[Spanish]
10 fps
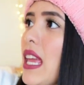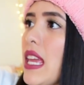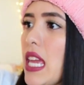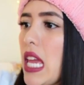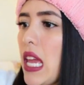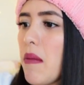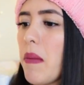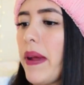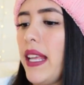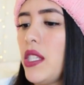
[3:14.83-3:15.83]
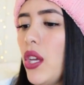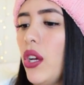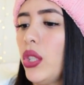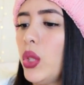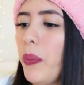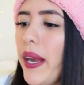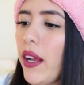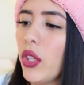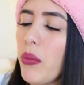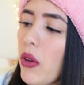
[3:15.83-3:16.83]
Y me pareció súper
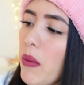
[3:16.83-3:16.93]
económico